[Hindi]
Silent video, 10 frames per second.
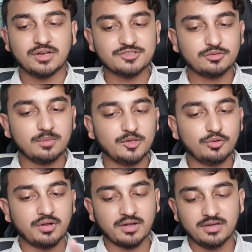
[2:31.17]
कर सकते हो
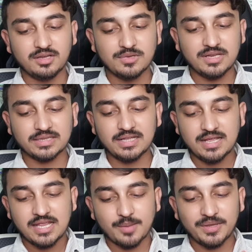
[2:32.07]
देखो ट्रेंडिंग मिल जाता है
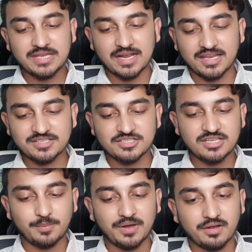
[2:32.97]
यहाँ पे क्या क्या चीज़ें
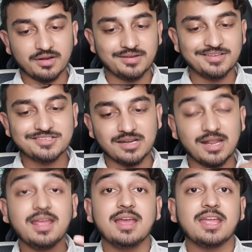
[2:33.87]
यहाँ पे ट्रेंडिंग चल
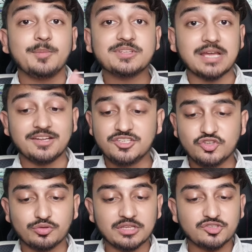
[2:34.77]
रहा है यहाँ पे सारी
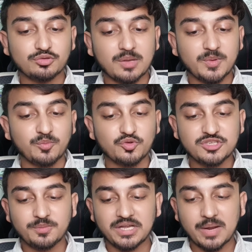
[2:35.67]
चीज़ें देख सकते हो यहाँ पे
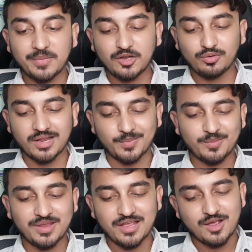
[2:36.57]
म्यूजिक पे टैपे करोगे यहाँ पे
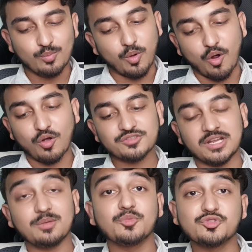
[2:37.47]
भाई बहुत
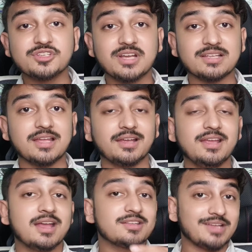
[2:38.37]
सारे म्यूजिक आ
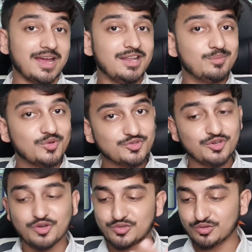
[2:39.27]
जाएंगे सारे
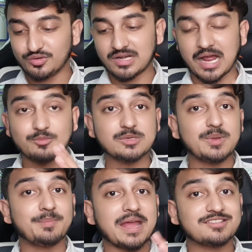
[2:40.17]
म्यूजिक को सुनकर आप
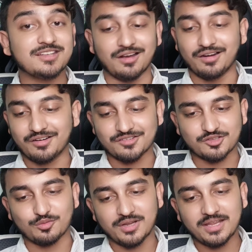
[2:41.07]
जब पैसे अर्न कर
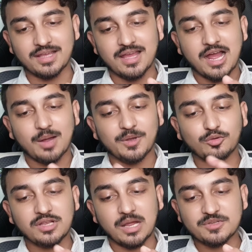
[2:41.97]
सकते हो ठीक है अब भाई
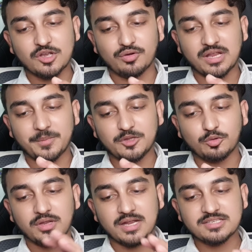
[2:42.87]
देखो यहाँ पे जाओगे यहाँ पे
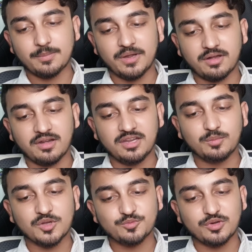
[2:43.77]
देखो यहाँ पे
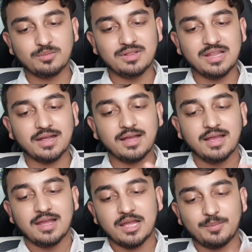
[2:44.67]
ट्रेंडिंग भोजपुरी मिल जाएगा
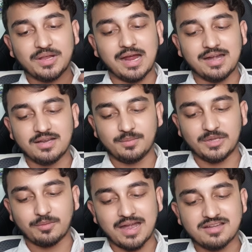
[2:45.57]
यहाँ पे
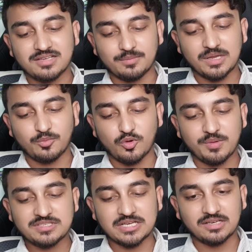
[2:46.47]
मतलब काइट्स का भी
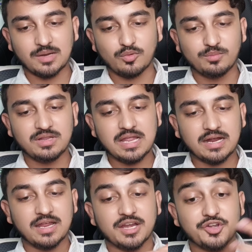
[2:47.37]
आपको चैनल आपको मिल जाएगा
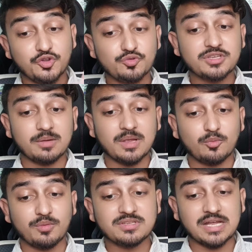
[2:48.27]
मिलेगा न्यूज़ का भी
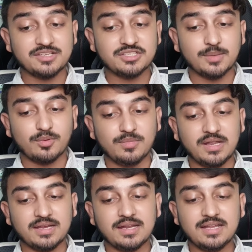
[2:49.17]
आपको वही सारी चीज़ आपको
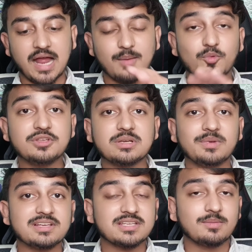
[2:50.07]
मिलेगी यानी आपको इस
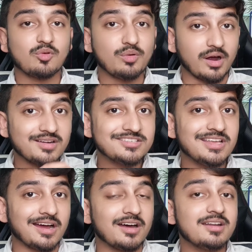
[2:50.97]
एप्लीकेशन में आपको हर
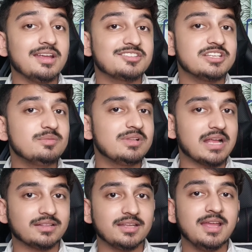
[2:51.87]
चीज हर एक चीज़ मिल
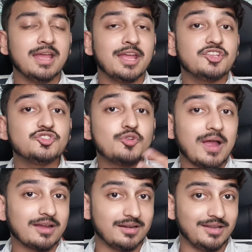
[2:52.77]
जाती है
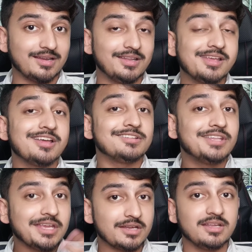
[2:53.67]
इंजॉय करने के लिए
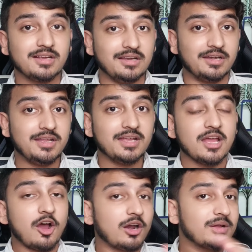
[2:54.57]
देखने के लिए ठीक है
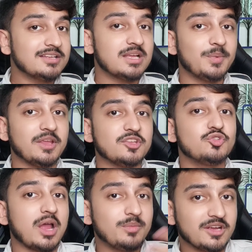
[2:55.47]
और गाइस यहाँ पे
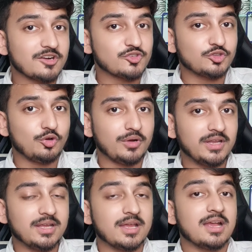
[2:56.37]
इंजॉय भी कर सकते हो
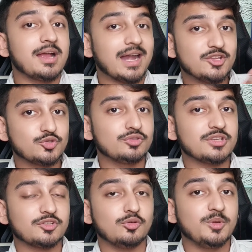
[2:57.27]
ठीक है गाने सुन
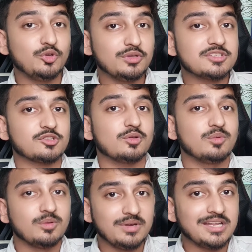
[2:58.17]
सकते हो वीडियो देख सकते हो
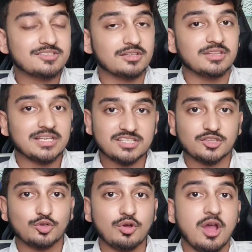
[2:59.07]
मूवी देख सकते देख
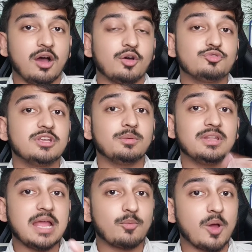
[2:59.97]
सकते हो और उसके
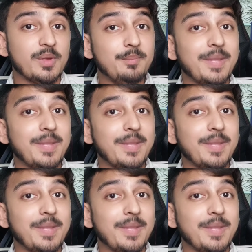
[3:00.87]
बदले आपको यहाँ पे